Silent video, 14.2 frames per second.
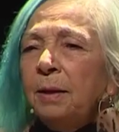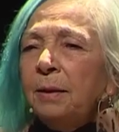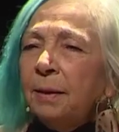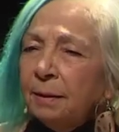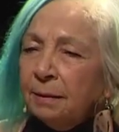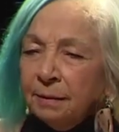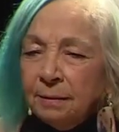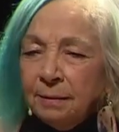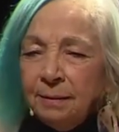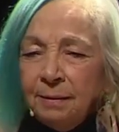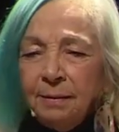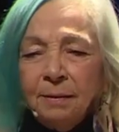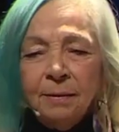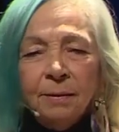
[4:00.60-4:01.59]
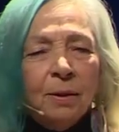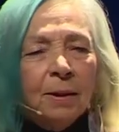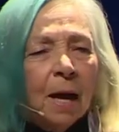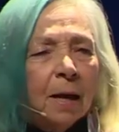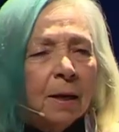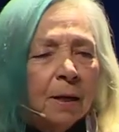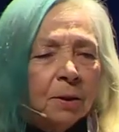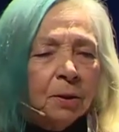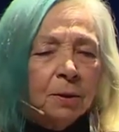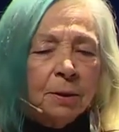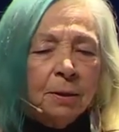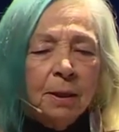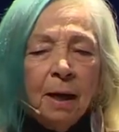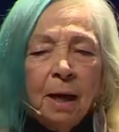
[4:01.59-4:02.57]
Getir,
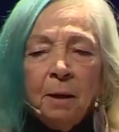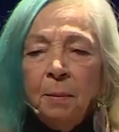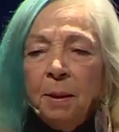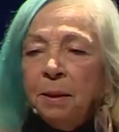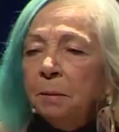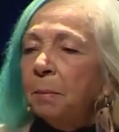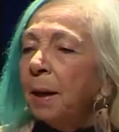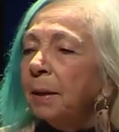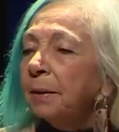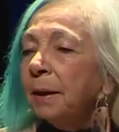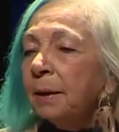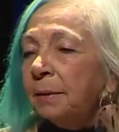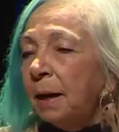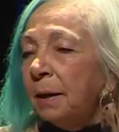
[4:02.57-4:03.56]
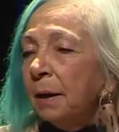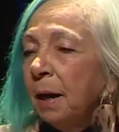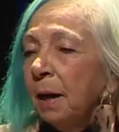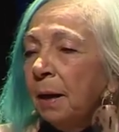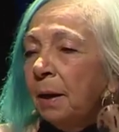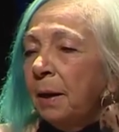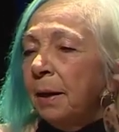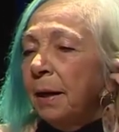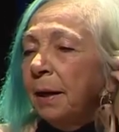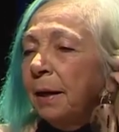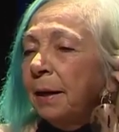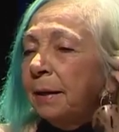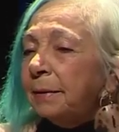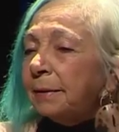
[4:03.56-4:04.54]
yerleştirdiler beni. Ben tekrar
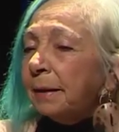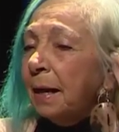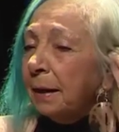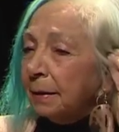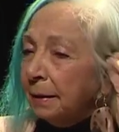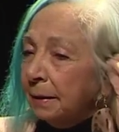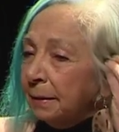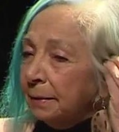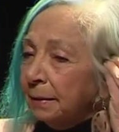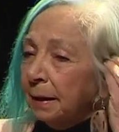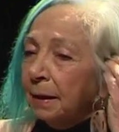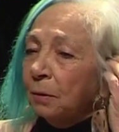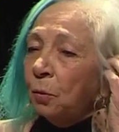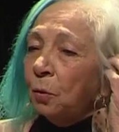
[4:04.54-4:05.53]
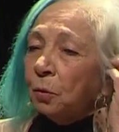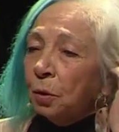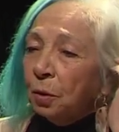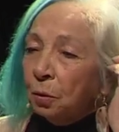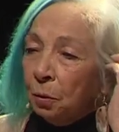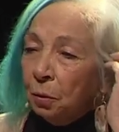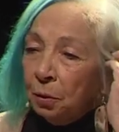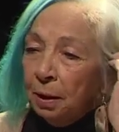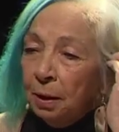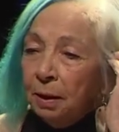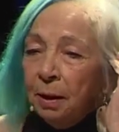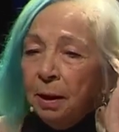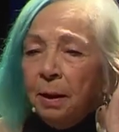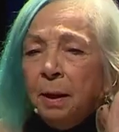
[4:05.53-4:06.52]
el sanatlarında orada köyde
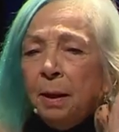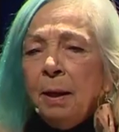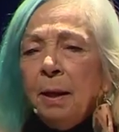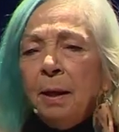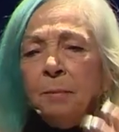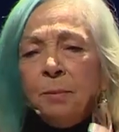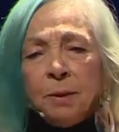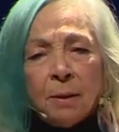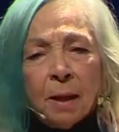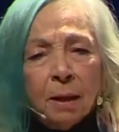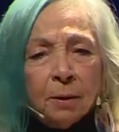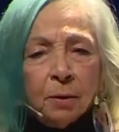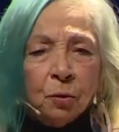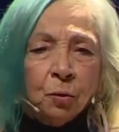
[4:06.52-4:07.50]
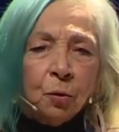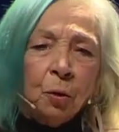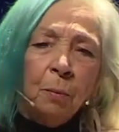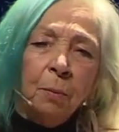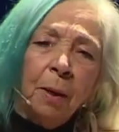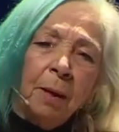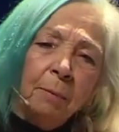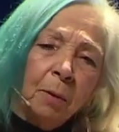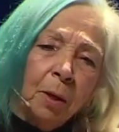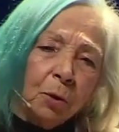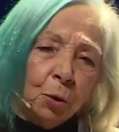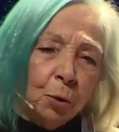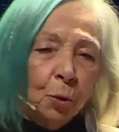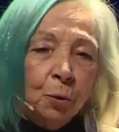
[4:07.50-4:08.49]
hem stand açıyorum hem
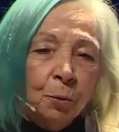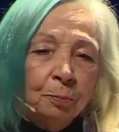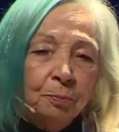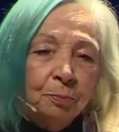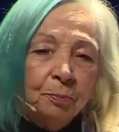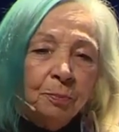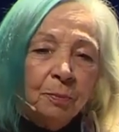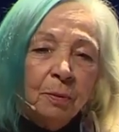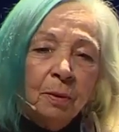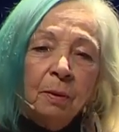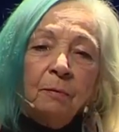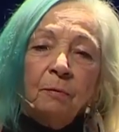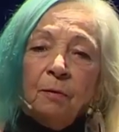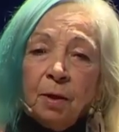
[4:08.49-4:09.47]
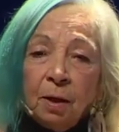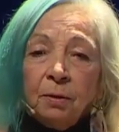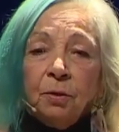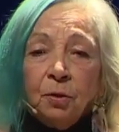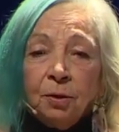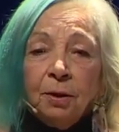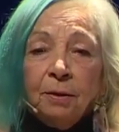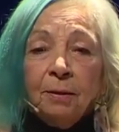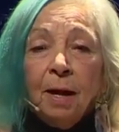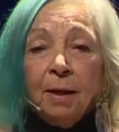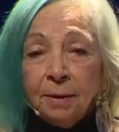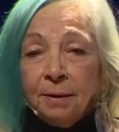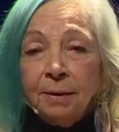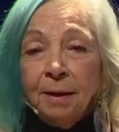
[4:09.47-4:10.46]
yaşıyordum. Fakat işte
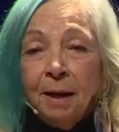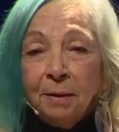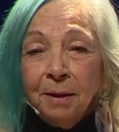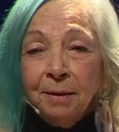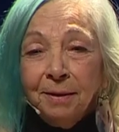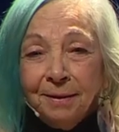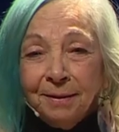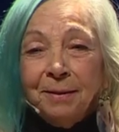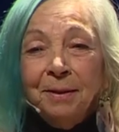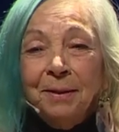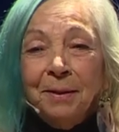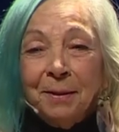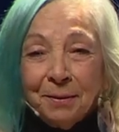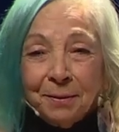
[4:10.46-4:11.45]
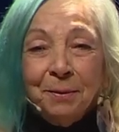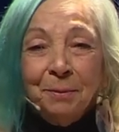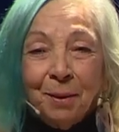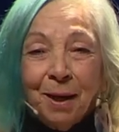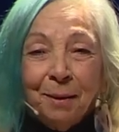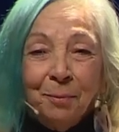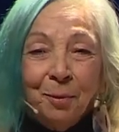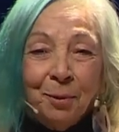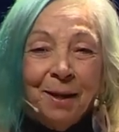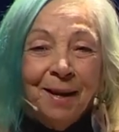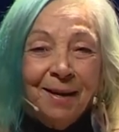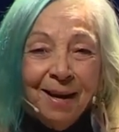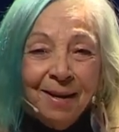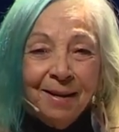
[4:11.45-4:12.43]
terslikler insana yakasını bırakmıyor
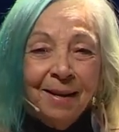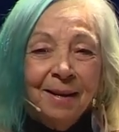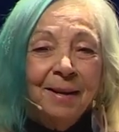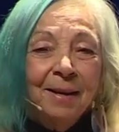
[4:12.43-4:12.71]
derler ya.